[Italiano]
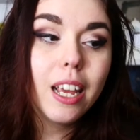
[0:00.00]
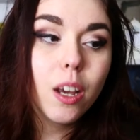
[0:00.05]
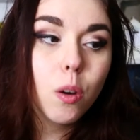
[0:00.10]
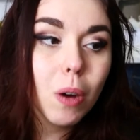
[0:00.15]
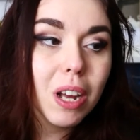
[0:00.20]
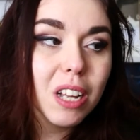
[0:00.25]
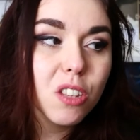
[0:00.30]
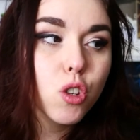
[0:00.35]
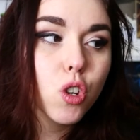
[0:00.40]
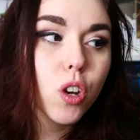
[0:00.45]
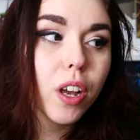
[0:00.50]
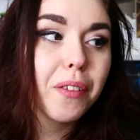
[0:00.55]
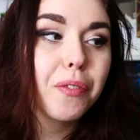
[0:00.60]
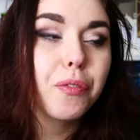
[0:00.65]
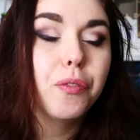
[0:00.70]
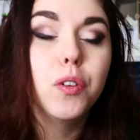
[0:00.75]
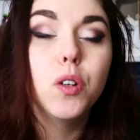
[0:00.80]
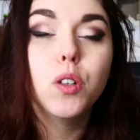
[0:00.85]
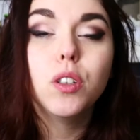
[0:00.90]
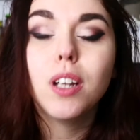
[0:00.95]
linguaggio è
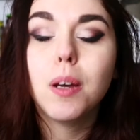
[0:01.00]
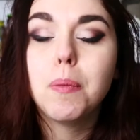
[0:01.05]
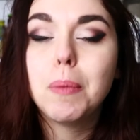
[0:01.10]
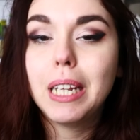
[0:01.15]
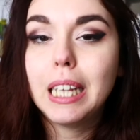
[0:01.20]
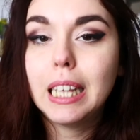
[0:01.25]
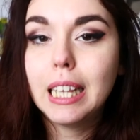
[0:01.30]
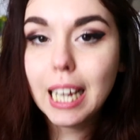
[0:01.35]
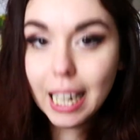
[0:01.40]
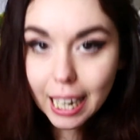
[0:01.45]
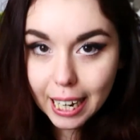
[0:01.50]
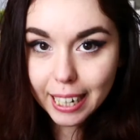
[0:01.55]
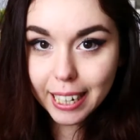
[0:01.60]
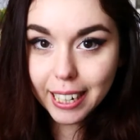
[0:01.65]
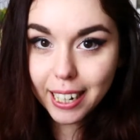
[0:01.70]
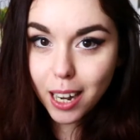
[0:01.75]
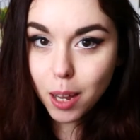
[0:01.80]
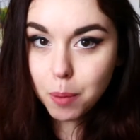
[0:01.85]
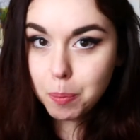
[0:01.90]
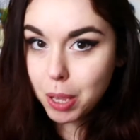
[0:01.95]
fondamentale
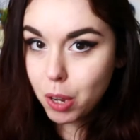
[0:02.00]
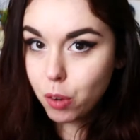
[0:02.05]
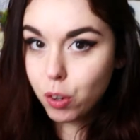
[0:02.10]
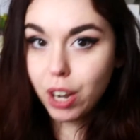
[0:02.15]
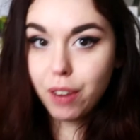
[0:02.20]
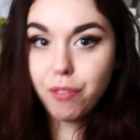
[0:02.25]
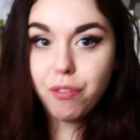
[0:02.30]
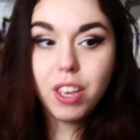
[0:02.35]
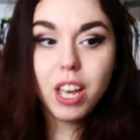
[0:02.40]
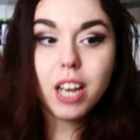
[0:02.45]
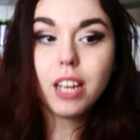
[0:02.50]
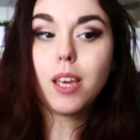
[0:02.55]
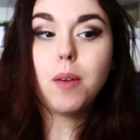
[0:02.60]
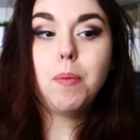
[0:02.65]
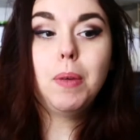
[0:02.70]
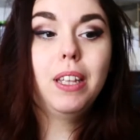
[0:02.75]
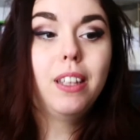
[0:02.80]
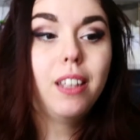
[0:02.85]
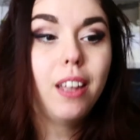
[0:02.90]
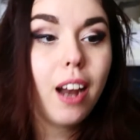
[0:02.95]
nella biografia che
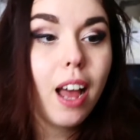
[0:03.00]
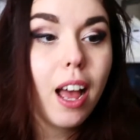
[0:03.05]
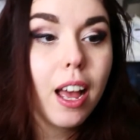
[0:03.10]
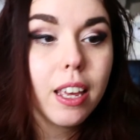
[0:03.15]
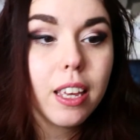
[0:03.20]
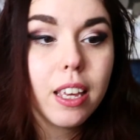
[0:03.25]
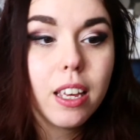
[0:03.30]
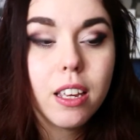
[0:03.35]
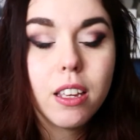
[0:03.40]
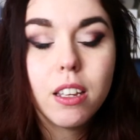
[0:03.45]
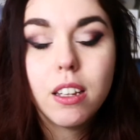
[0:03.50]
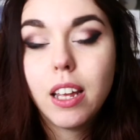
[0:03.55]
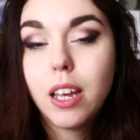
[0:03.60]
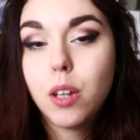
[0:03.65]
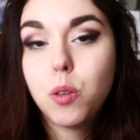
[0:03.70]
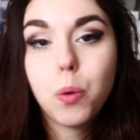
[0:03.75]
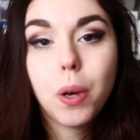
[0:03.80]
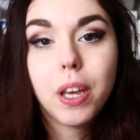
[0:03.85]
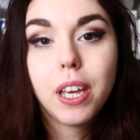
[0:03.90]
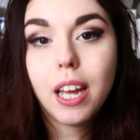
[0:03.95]
metterai nei
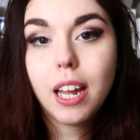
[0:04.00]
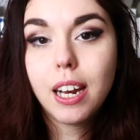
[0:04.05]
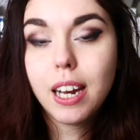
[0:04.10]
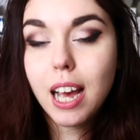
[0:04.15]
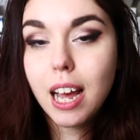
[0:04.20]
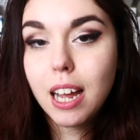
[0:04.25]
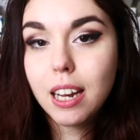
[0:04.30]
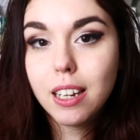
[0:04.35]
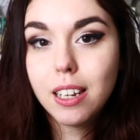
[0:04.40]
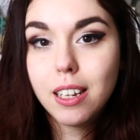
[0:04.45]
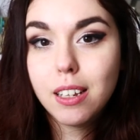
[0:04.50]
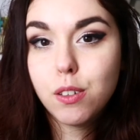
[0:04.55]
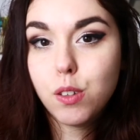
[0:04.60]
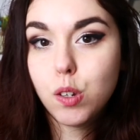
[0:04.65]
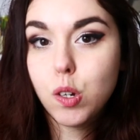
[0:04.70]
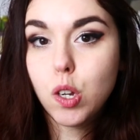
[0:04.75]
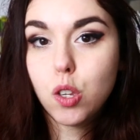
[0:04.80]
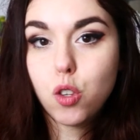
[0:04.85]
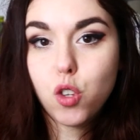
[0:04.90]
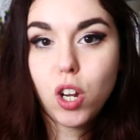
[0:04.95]
tuoi canali
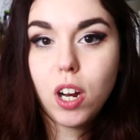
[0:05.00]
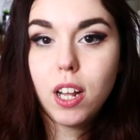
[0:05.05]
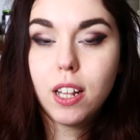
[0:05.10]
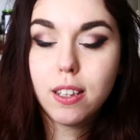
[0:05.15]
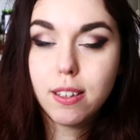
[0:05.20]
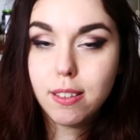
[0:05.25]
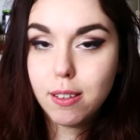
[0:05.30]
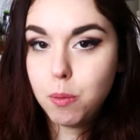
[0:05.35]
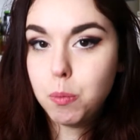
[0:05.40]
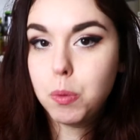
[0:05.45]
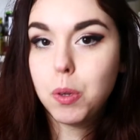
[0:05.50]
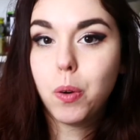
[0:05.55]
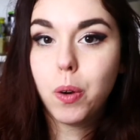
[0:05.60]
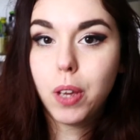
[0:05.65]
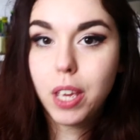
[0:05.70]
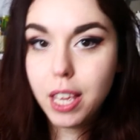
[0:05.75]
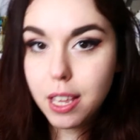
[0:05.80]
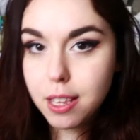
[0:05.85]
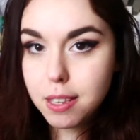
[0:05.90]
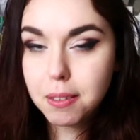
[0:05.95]
social, ad esempio
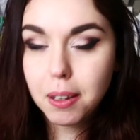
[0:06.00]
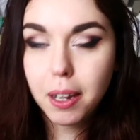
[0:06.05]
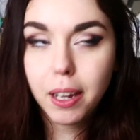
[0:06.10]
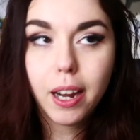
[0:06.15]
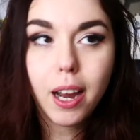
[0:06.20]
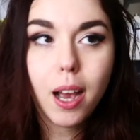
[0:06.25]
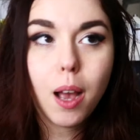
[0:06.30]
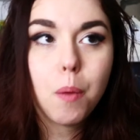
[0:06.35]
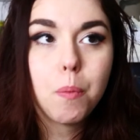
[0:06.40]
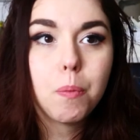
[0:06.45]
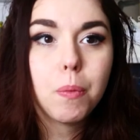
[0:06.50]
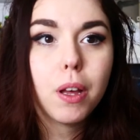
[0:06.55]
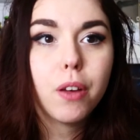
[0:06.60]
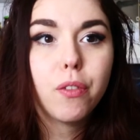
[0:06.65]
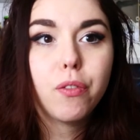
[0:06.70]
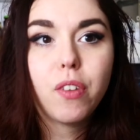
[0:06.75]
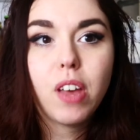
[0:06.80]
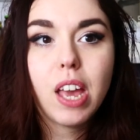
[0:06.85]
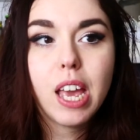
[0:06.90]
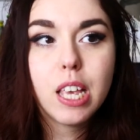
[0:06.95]

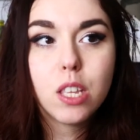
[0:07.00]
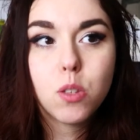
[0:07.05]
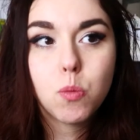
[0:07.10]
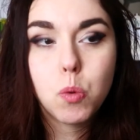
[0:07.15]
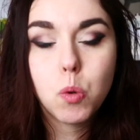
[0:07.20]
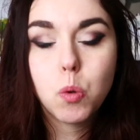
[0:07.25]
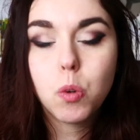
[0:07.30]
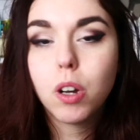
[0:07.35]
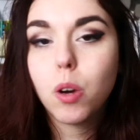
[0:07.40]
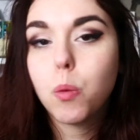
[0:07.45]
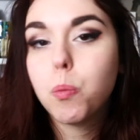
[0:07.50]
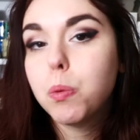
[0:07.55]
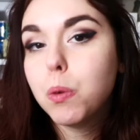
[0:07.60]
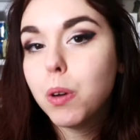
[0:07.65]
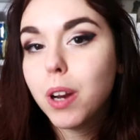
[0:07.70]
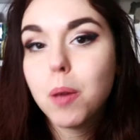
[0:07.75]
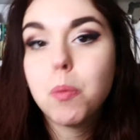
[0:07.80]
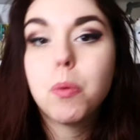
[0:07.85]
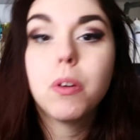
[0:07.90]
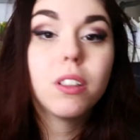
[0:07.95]
Instagram, Facebook
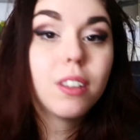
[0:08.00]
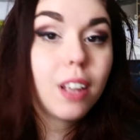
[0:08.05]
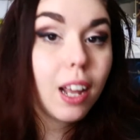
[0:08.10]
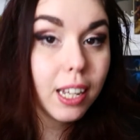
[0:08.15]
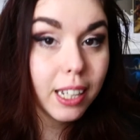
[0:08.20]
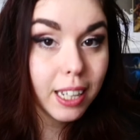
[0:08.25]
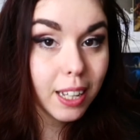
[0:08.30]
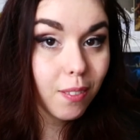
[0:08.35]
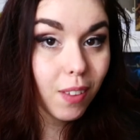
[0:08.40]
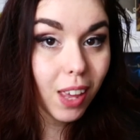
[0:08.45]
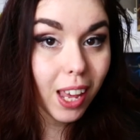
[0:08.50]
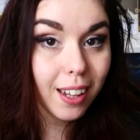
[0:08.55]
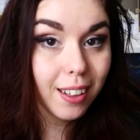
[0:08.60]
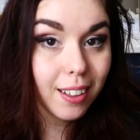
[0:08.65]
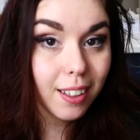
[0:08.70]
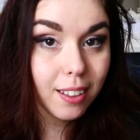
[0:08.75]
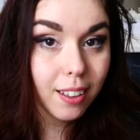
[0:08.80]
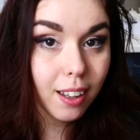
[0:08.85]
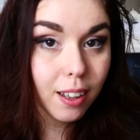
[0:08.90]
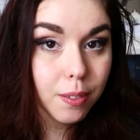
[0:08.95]
oppure i portali di
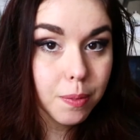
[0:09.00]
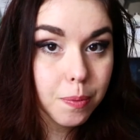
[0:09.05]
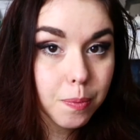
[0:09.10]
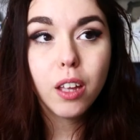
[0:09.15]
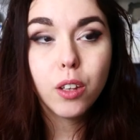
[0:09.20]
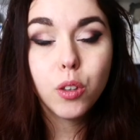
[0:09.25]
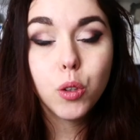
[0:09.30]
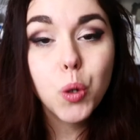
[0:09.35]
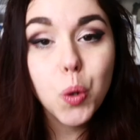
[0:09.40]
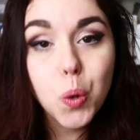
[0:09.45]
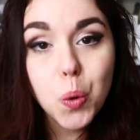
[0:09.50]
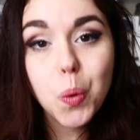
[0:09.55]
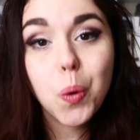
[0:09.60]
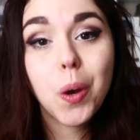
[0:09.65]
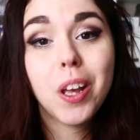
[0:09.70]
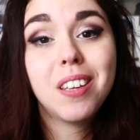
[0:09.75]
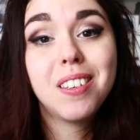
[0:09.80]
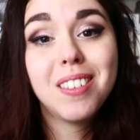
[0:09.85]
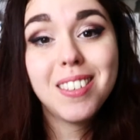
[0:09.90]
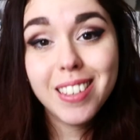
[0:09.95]
vendita.
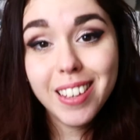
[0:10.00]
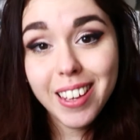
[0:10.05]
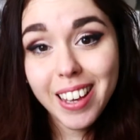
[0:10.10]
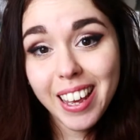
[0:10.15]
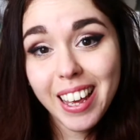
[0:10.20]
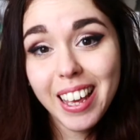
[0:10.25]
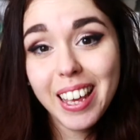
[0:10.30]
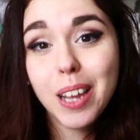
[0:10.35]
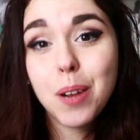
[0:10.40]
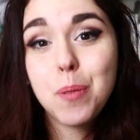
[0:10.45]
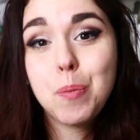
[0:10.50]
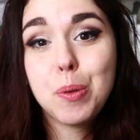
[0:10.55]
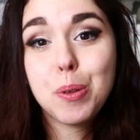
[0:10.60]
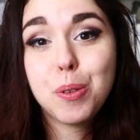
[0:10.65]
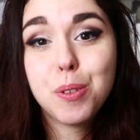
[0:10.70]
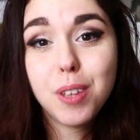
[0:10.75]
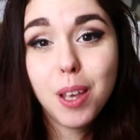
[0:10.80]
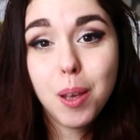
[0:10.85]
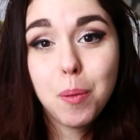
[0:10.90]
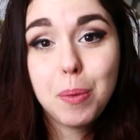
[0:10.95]
Dunque sii il più
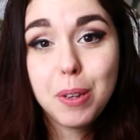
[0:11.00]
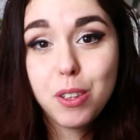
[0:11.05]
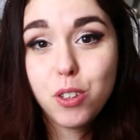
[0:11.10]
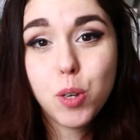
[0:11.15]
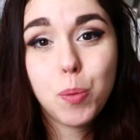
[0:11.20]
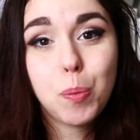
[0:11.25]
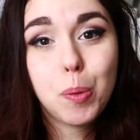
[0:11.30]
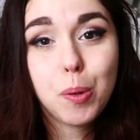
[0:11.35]
semplice